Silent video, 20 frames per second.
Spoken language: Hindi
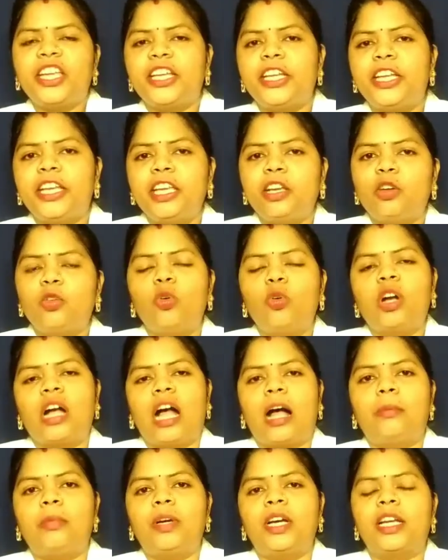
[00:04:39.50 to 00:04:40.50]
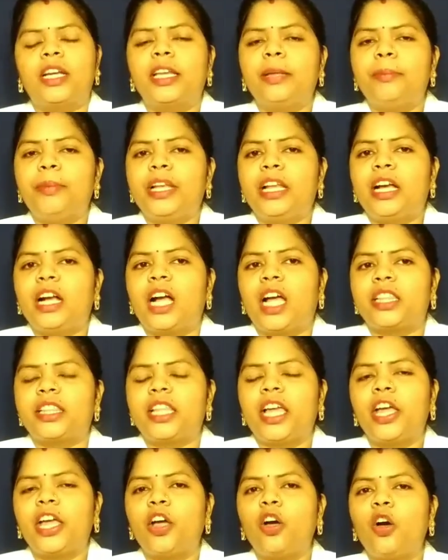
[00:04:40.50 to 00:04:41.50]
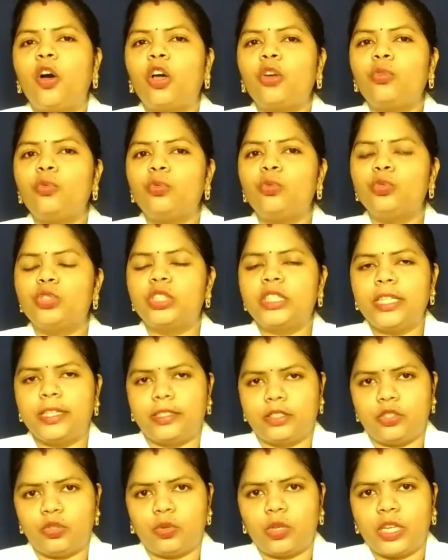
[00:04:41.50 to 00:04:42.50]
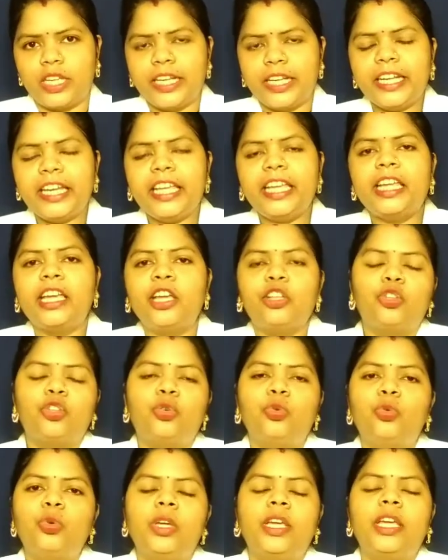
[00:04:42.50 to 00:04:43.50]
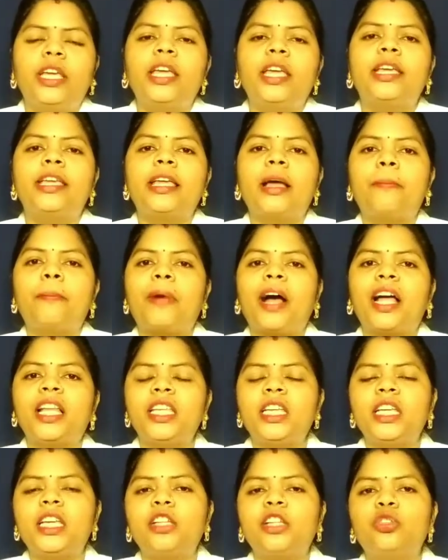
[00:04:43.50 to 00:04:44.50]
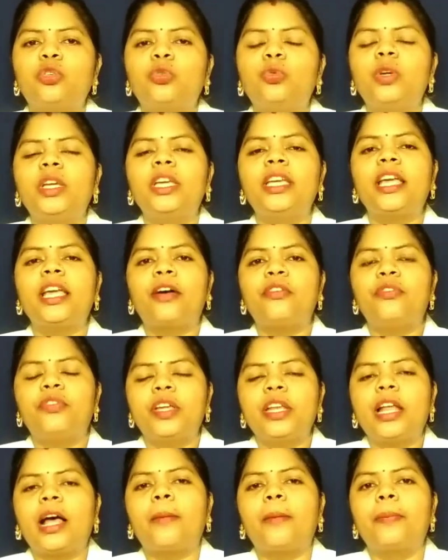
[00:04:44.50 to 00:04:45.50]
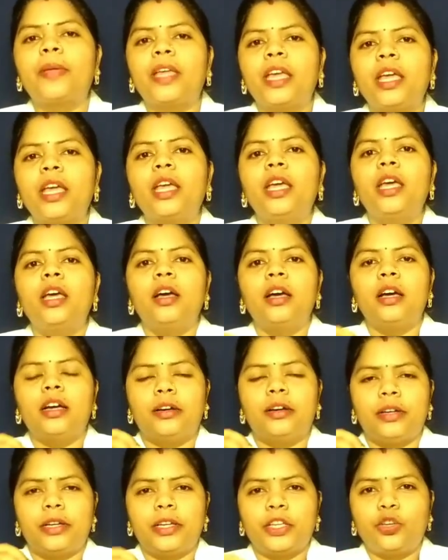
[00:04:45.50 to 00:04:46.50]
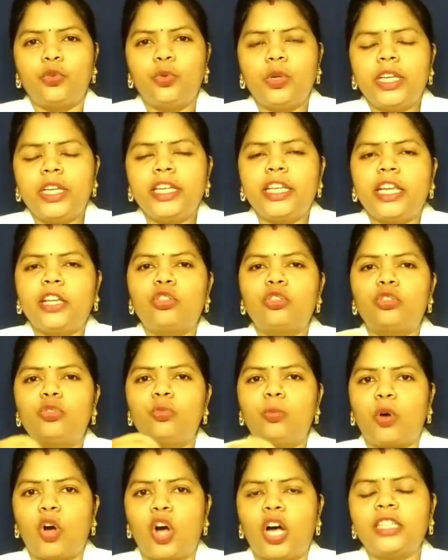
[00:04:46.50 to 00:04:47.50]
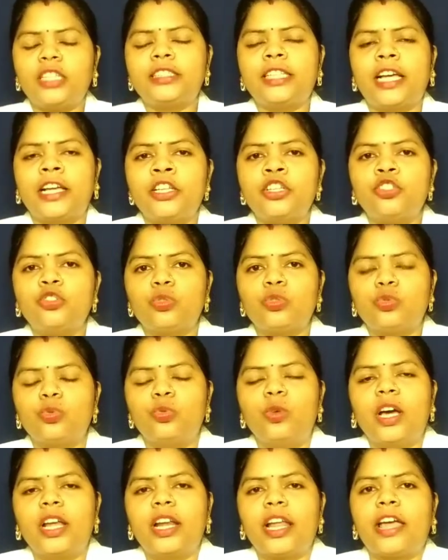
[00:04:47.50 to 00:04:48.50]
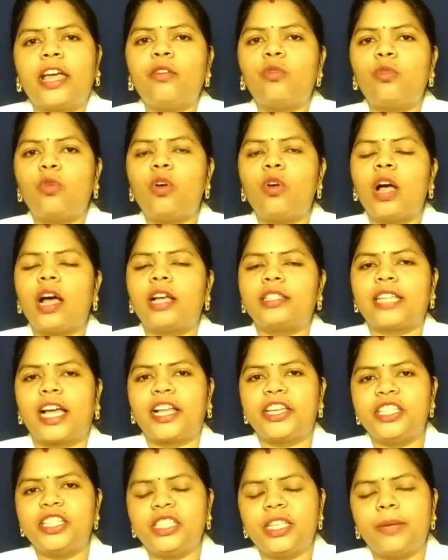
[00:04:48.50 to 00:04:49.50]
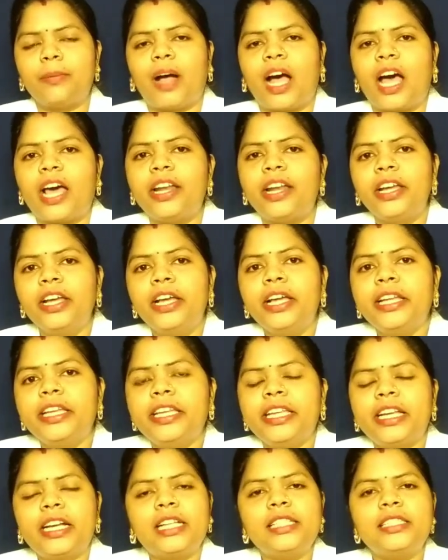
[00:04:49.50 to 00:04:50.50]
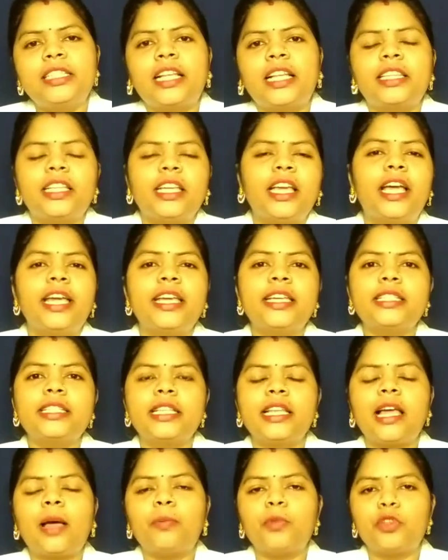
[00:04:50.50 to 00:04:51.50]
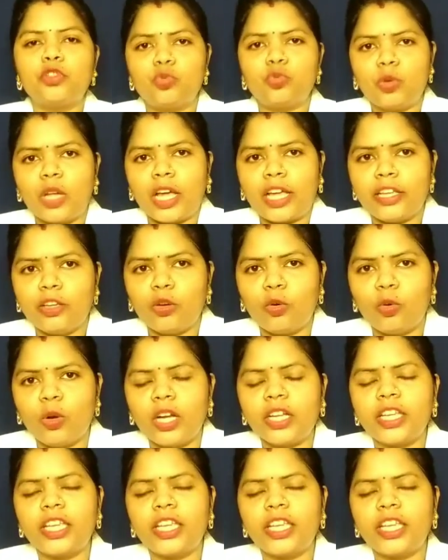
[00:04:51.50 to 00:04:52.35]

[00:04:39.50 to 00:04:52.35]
किडनी को काम करने में लगाता है और उसी जो किडनी के थ्रू ही या पानी के थ्रू ही या फिर आपके यूरिन के थ्रू बहुत सारी जो सुगर है वो आसानी से बाहर निकल जाती है इसलिए आपने सुना ही होगा